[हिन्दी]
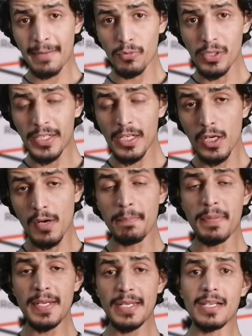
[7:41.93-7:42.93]
गैर मुल्की
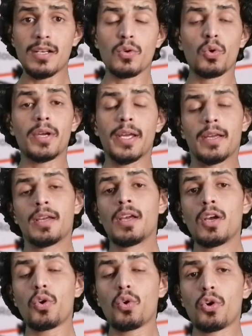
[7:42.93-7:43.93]
कंपनी के लोग हैं
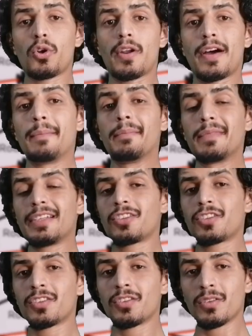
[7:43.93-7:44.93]
और हम
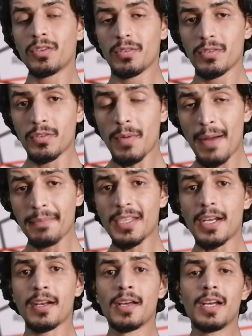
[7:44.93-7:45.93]
इस तमाम
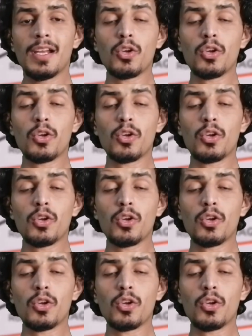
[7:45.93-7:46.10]
तर